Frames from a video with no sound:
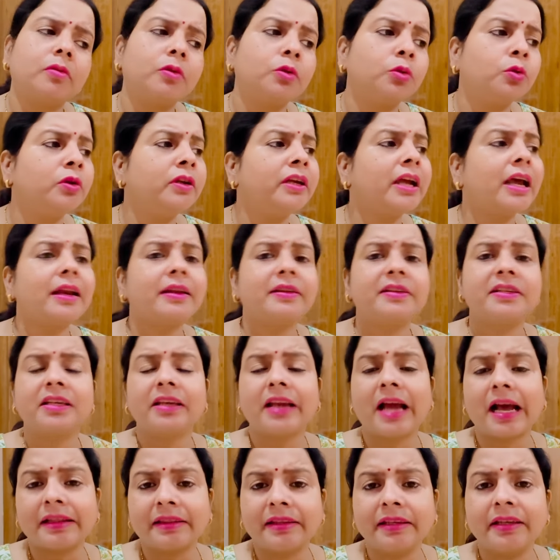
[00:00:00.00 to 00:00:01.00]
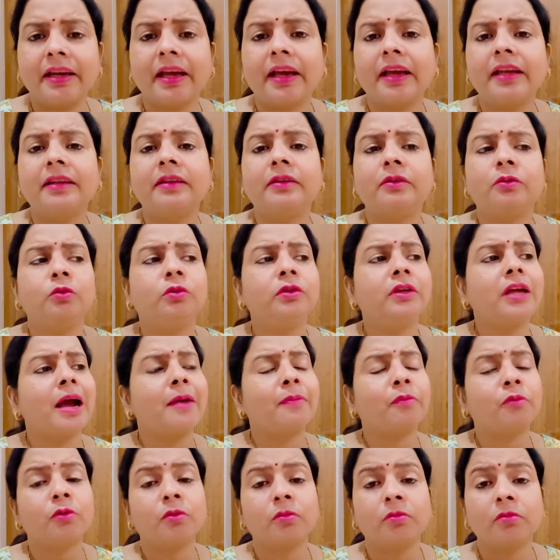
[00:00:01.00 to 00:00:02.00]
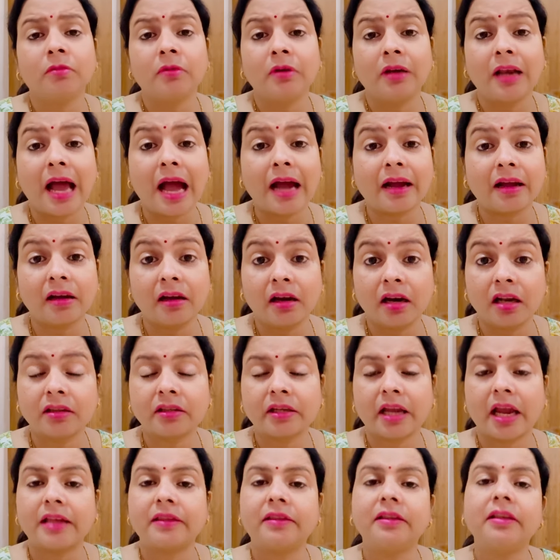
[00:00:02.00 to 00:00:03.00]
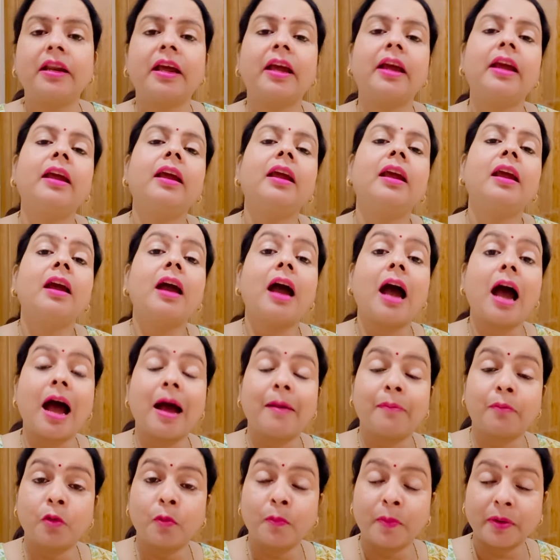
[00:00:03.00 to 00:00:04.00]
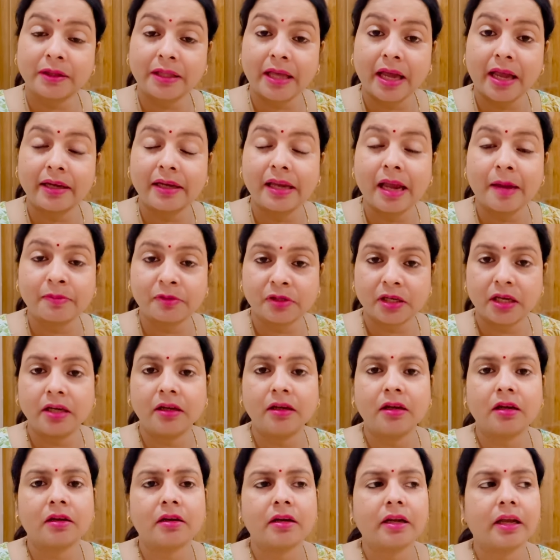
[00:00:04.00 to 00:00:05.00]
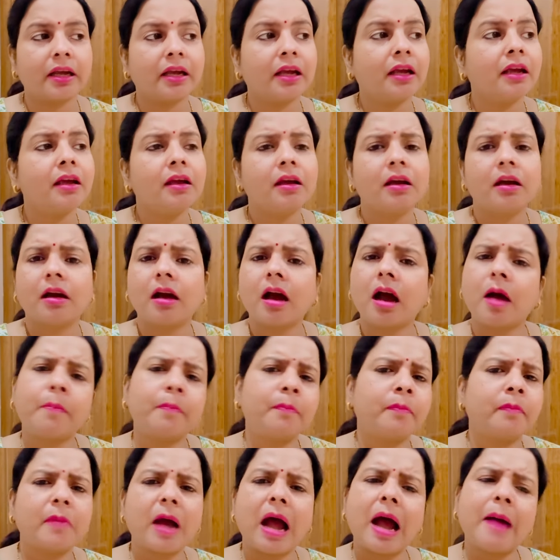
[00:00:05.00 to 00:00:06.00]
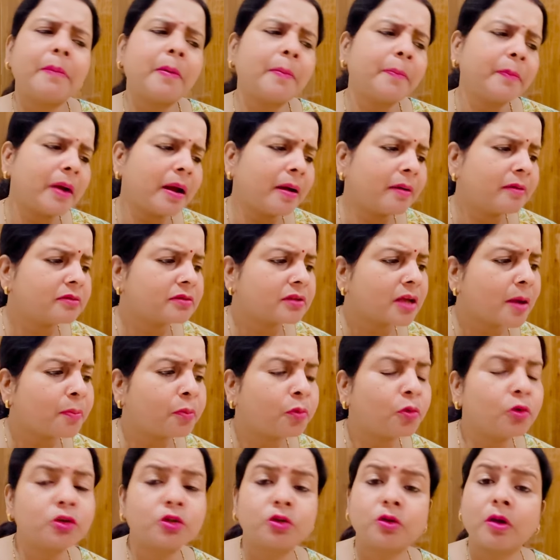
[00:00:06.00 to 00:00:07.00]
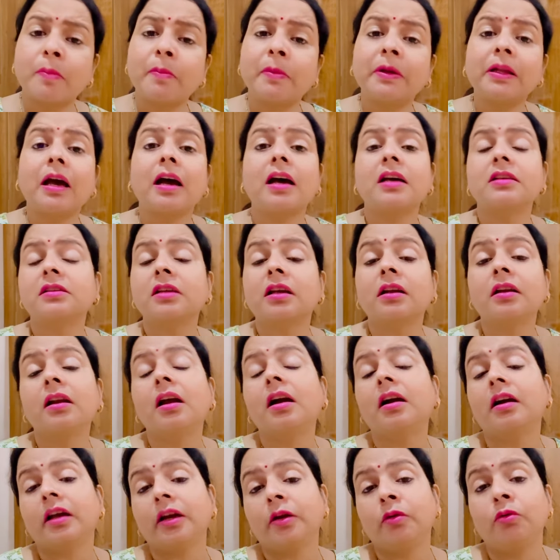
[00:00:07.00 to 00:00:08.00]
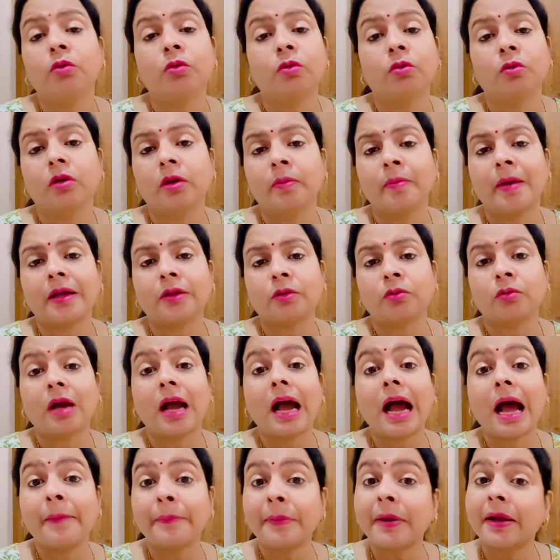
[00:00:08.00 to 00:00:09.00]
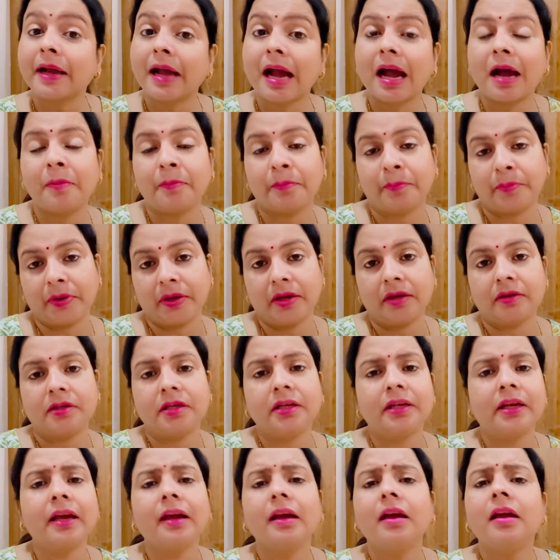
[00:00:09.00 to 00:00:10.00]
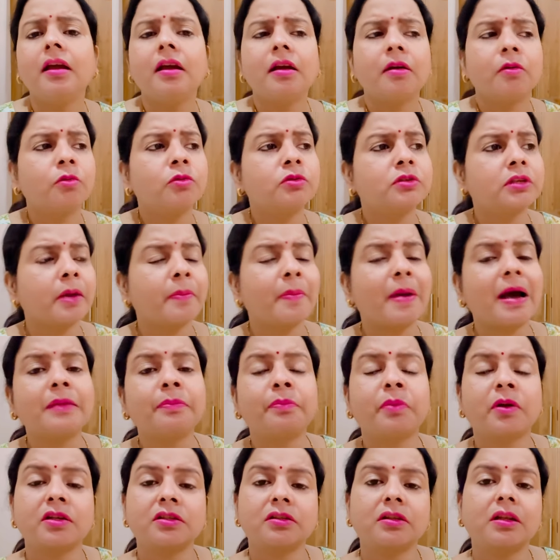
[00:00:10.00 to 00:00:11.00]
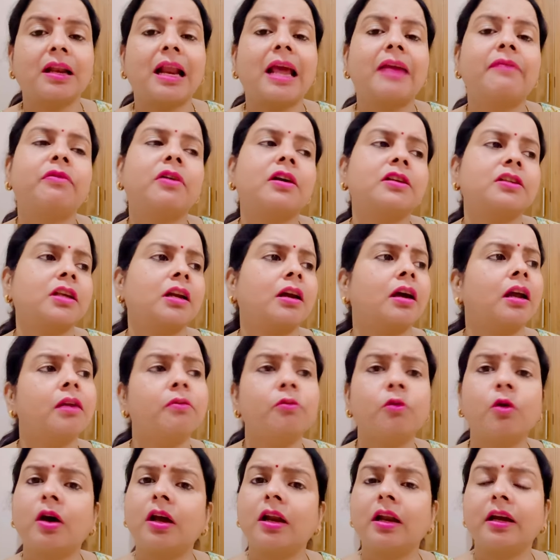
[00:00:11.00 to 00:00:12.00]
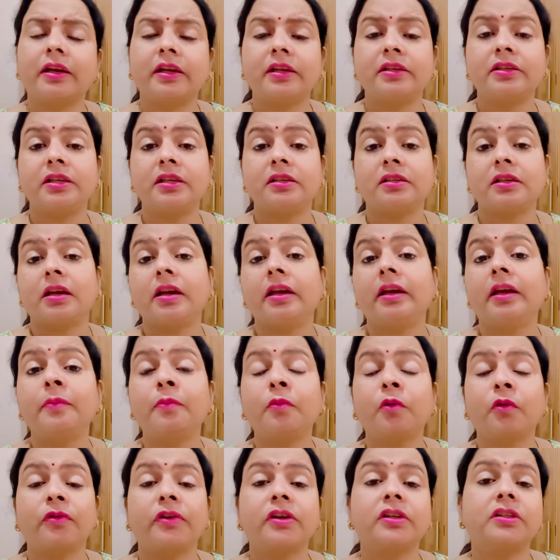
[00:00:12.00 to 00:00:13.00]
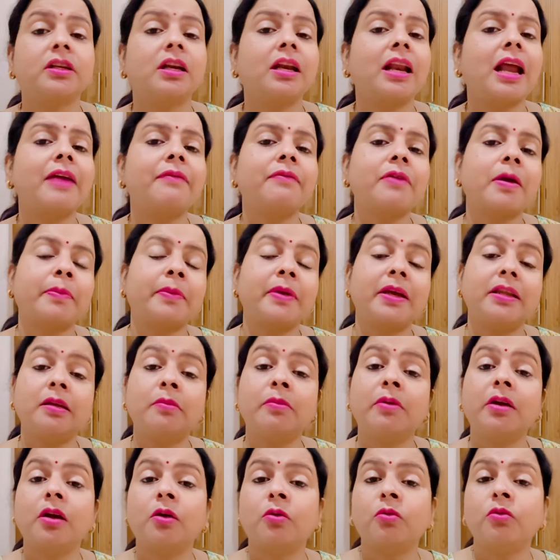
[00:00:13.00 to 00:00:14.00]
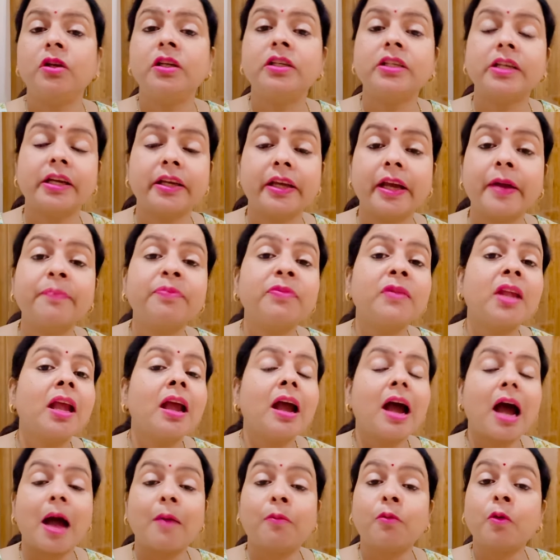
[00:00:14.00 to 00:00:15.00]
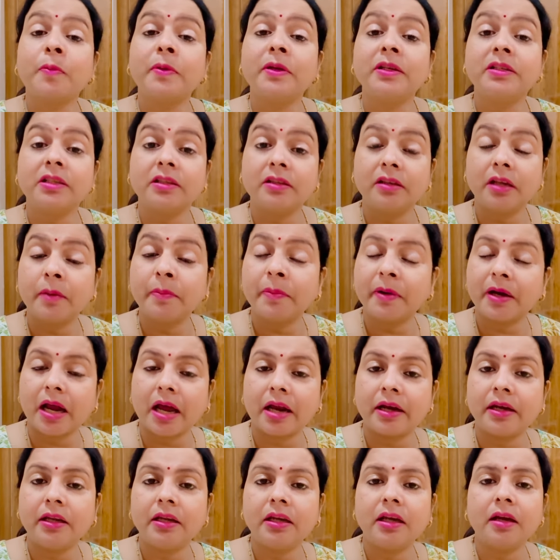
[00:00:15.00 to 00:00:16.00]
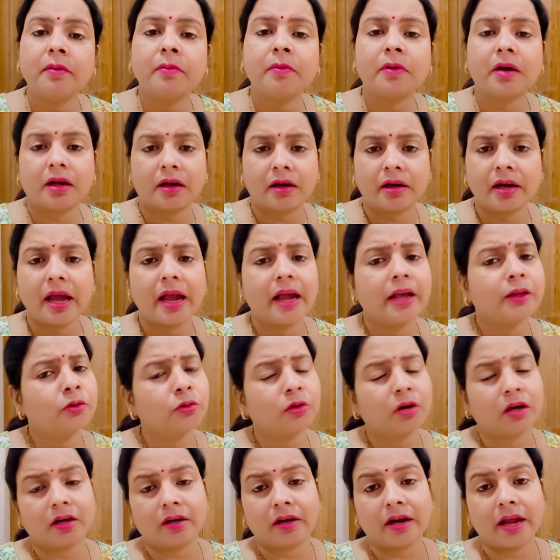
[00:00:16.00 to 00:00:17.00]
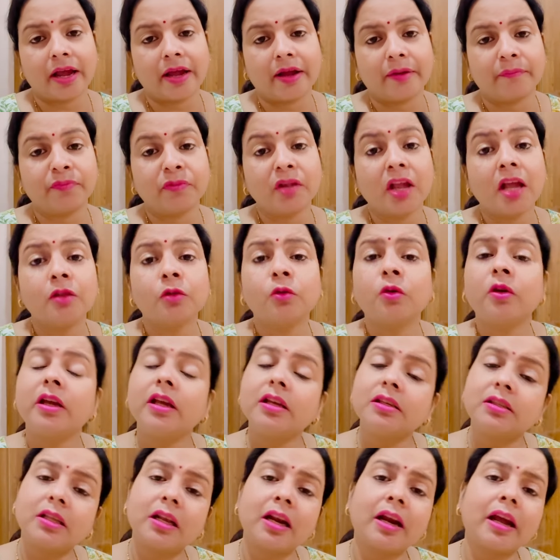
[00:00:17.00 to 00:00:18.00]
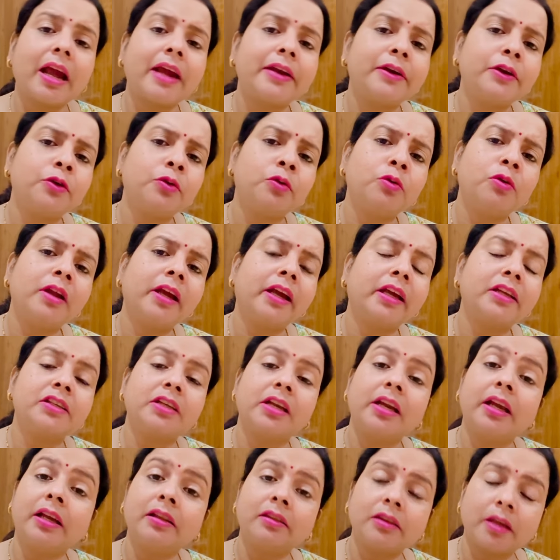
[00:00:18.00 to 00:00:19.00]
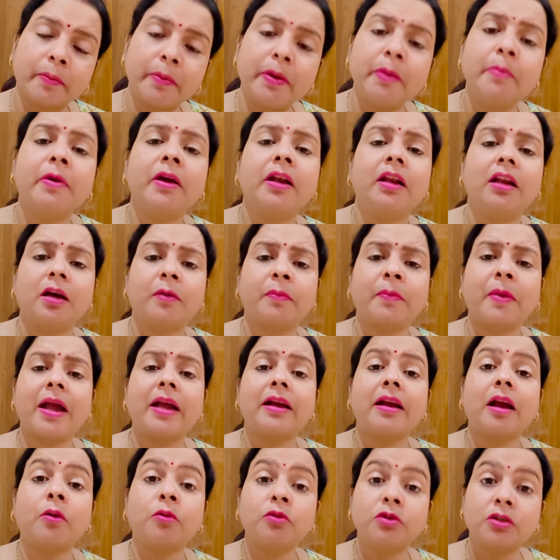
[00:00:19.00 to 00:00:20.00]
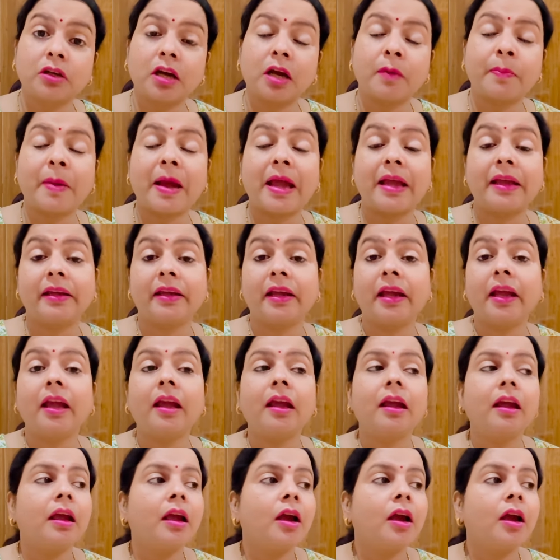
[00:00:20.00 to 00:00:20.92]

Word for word: दुनिया चिल्लाती रहे दुनिया आपको लाख गलत कहती रहे आपको पता है कि आप सही कर रहे हैं आप, अपना सब कुछ मतलब असर ना करें उन लोगों की बातों का आपके काम पे ठीक है उसके बाद पर्सनल लाइफ पर असर करें वो अलग की चीज़ है लेकिन प्रोफेशनल लाइफ आपकी एकदम अलग होनी चाहिए आपको अपनी ज़िंदगी बनानी है करना है तो करना है तो इस तरह का एटीट्यूड लेके चलेंगे तभी मन लग पाएगा कुछ कर पाएंगे